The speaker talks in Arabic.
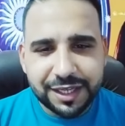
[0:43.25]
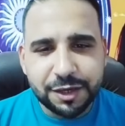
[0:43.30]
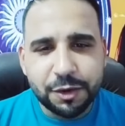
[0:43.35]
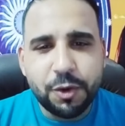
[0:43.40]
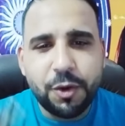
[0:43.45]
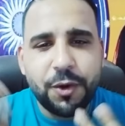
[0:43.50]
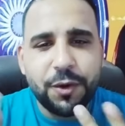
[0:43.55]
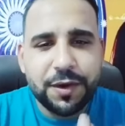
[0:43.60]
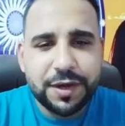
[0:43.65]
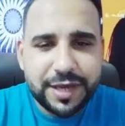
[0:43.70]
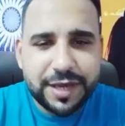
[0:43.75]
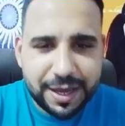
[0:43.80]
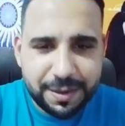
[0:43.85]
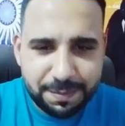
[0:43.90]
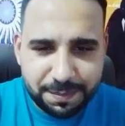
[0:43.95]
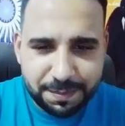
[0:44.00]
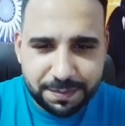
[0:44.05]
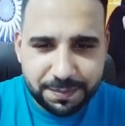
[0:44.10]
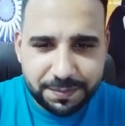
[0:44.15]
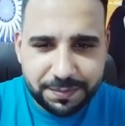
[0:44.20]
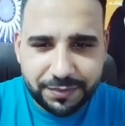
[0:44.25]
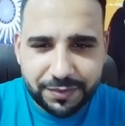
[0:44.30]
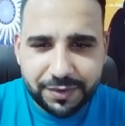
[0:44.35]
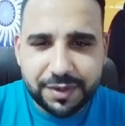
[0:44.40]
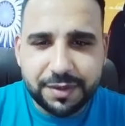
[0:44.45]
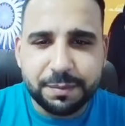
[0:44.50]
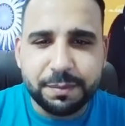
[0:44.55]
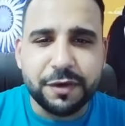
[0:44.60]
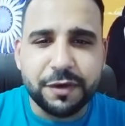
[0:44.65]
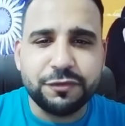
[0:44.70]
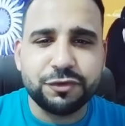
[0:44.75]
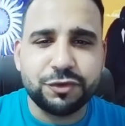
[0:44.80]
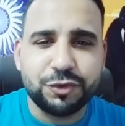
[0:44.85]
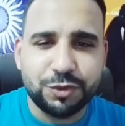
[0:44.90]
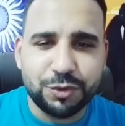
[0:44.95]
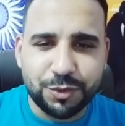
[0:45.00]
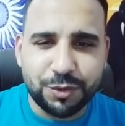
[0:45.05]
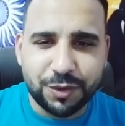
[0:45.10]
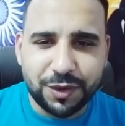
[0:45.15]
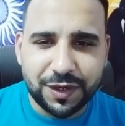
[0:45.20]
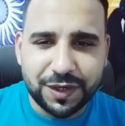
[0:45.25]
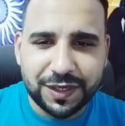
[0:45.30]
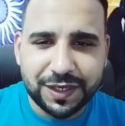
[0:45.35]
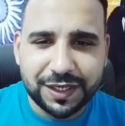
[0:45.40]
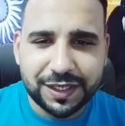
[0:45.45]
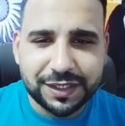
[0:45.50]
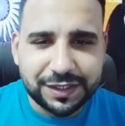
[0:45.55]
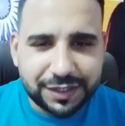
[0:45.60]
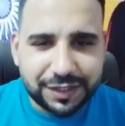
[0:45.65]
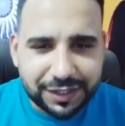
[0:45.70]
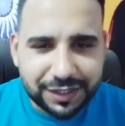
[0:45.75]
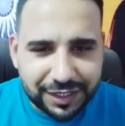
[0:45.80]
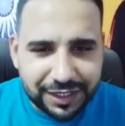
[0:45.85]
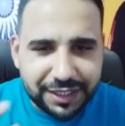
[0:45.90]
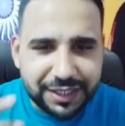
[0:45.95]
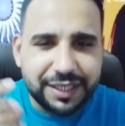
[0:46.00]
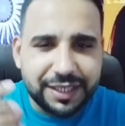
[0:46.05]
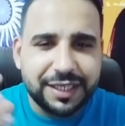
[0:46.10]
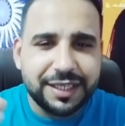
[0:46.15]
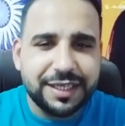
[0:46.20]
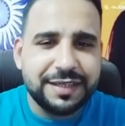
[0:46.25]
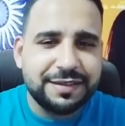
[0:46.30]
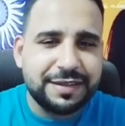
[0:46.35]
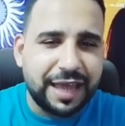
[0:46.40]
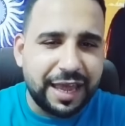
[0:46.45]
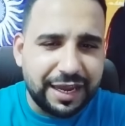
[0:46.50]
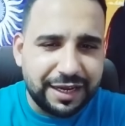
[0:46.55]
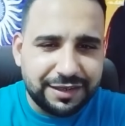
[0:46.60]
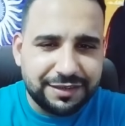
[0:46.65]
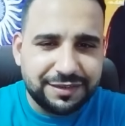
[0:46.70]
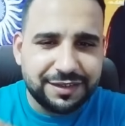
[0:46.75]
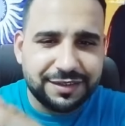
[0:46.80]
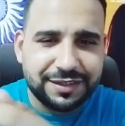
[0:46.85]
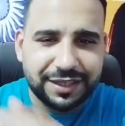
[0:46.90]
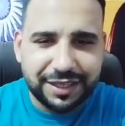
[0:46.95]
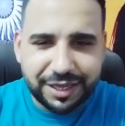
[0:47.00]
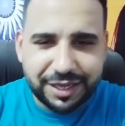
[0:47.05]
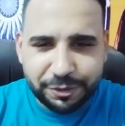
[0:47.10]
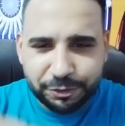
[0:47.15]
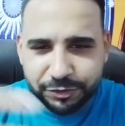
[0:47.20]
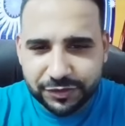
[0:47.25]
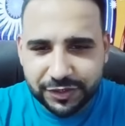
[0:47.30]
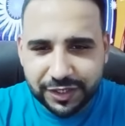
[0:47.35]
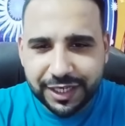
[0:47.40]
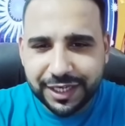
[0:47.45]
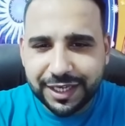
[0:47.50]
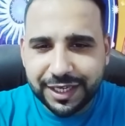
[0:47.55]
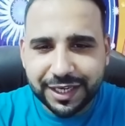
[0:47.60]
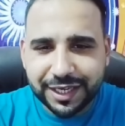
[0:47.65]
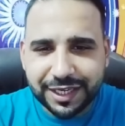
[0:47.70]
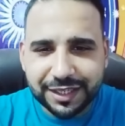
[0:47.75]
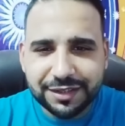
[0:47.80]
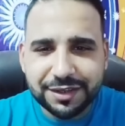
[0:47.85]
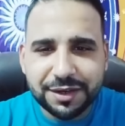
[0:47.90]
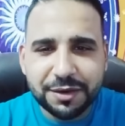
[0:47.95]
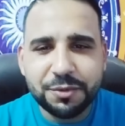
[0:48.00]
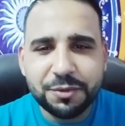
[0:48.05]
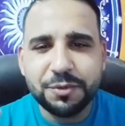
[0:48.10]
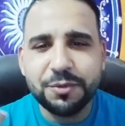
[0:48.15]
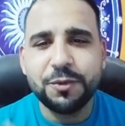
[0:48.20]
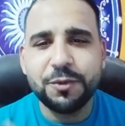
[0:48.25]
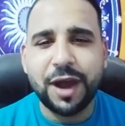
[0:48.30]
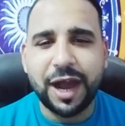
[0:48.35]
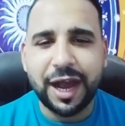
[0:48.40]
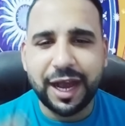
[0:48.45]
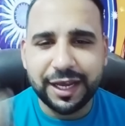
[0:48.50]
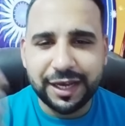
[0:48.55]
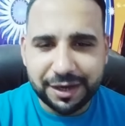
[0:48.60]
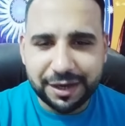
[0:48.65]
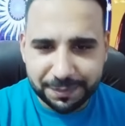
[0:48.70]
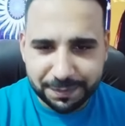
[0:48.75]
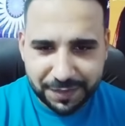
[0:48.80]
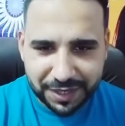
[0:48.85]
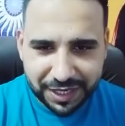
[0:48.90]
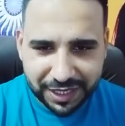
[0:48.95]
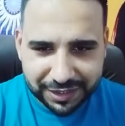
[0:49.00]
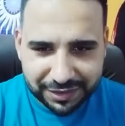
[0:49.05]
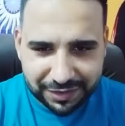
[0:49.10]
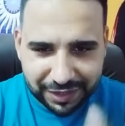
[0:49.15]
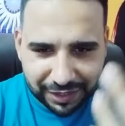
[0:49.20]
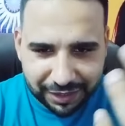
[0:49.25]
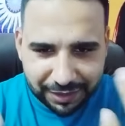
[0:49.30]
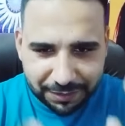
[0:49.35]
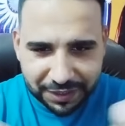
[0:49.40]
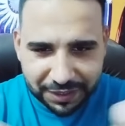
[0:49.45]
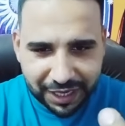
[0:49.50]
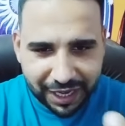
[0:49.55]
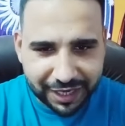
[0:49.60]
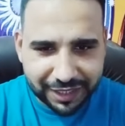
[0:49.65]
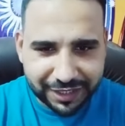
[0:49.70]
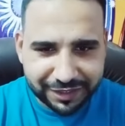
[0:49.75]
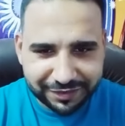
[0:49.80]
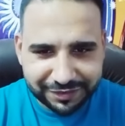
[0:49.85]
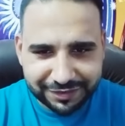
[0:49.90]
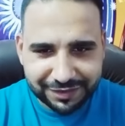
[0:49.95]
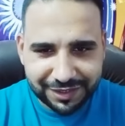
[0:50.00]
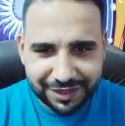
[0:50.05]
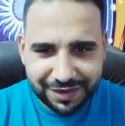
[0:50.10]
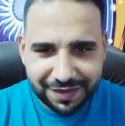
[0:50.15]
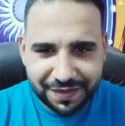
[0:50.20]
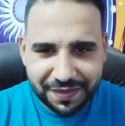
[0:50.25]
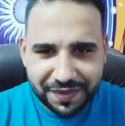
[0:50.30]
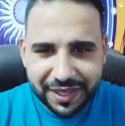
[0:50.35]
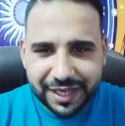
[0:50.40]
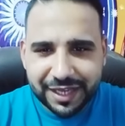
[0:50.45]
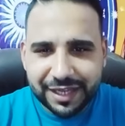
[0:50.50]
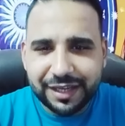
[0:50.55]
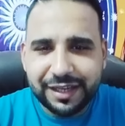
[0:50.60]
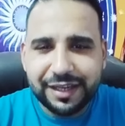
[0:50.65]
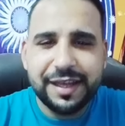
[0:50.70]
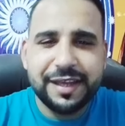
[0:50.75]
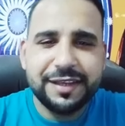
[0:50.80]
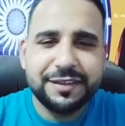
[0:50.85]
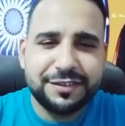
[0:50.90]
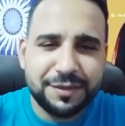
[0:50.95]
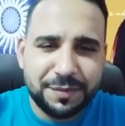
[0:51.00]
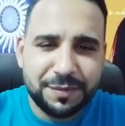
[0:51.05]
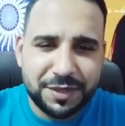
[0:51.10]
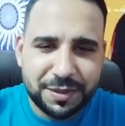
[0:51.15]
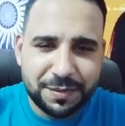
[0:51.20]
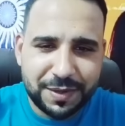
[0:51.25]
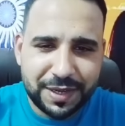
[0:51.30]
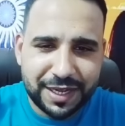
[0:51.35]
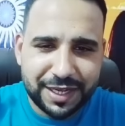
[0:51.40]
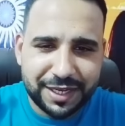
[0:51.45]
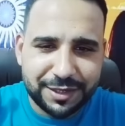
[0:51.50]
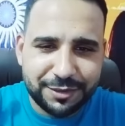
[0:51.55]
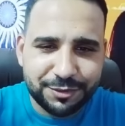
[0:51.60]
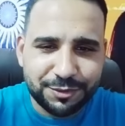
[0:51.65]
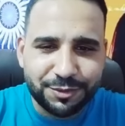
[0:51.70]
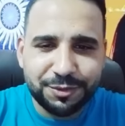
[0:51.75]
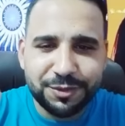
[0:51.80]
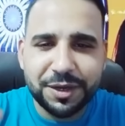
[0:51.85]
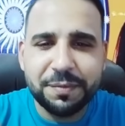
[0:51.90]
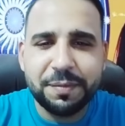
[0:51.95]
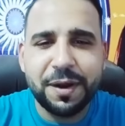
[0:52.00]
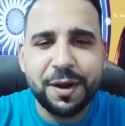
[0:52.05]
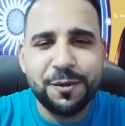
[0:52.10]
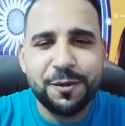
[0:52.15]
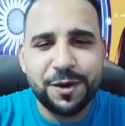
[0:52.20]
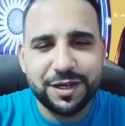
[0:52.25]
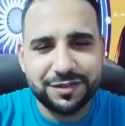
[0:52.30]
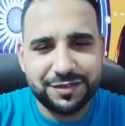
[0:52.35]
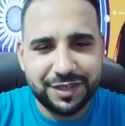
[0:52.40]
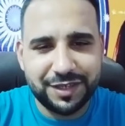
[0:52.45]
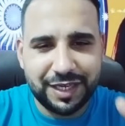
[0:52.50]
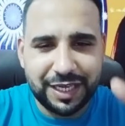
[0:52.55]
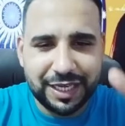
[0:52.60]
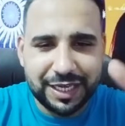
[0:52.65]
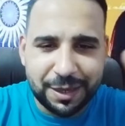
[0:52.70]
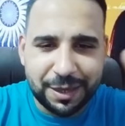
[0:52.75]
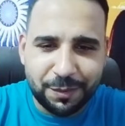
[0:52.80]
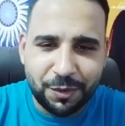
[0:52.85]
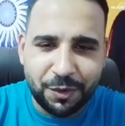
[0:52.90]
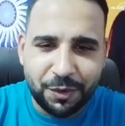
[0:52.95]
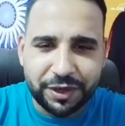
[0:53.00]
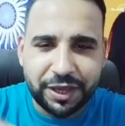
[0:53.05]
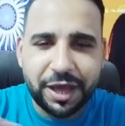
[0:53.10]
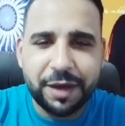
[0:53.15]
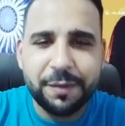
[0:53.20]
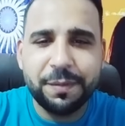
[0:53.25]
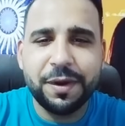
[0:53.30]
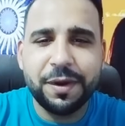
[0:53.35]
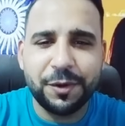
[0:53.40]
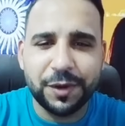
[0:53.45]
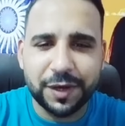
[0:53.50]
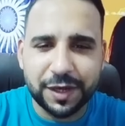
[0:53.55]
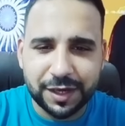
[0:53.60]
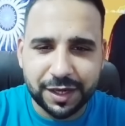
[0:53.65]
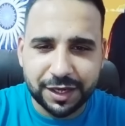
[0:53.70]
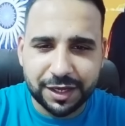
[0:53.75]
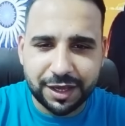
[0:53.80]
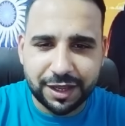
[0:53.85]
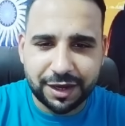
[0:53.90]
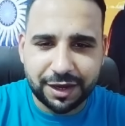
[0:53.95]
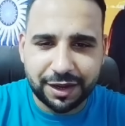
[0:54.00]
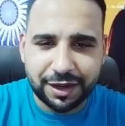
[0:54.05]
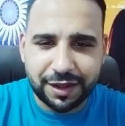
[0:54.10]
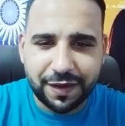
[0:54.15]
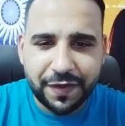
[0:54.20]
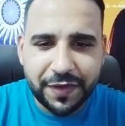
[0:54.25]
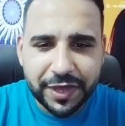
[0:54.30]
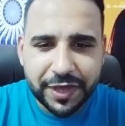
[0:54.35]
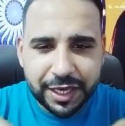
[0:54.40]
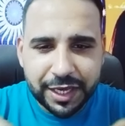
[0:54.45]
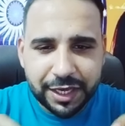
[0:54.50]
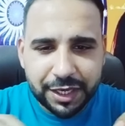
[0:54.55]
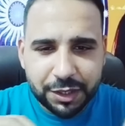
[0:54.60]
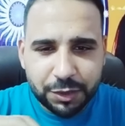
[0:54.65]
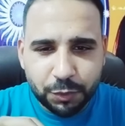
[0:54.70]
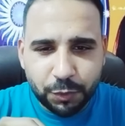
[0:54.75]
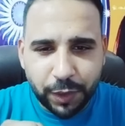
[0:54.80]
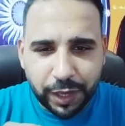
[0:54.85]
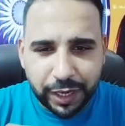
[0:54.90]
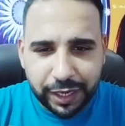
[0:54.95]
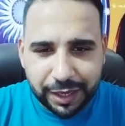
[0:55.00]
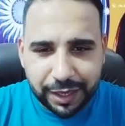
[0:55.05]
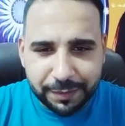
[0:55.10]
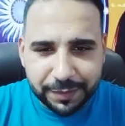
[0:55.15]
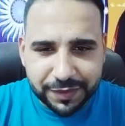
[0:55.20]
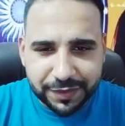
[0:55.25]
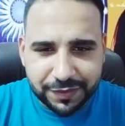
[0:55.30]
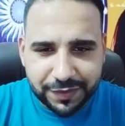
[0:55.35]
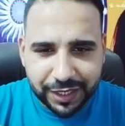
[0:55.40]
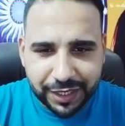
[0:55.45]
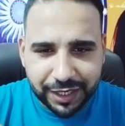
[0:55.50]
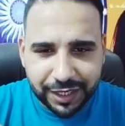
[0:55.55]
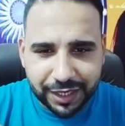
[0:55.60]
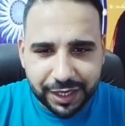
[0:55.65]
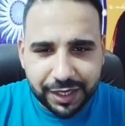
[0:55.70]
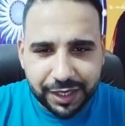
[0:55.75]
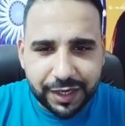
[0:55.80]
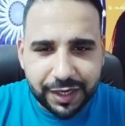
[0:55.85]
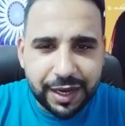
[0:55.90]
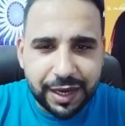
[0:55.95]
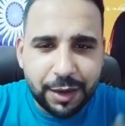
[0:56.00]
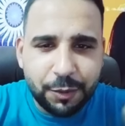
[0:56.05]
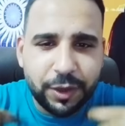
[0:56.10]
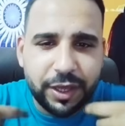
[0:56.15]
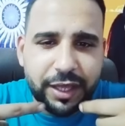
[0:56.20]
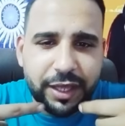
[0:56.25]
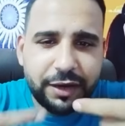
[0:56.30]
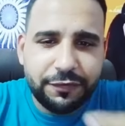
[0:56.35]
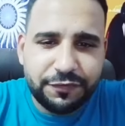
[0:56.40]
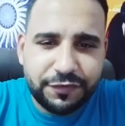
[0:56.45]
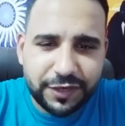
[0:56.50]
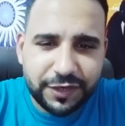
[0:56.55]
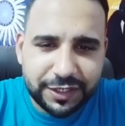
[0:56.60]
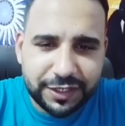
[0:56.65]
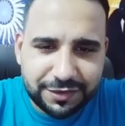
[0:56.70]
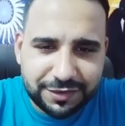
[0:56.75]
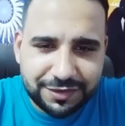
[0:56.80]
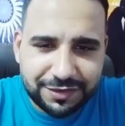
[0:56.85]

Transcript: اعجب مفضوح آه، اتعكست الجوزائيه كده وعلى المعده اللي بيعاكسها لازم يبان ويبقى واضح هي معجبه ولا كارهه ولا متضايقه لو قرفت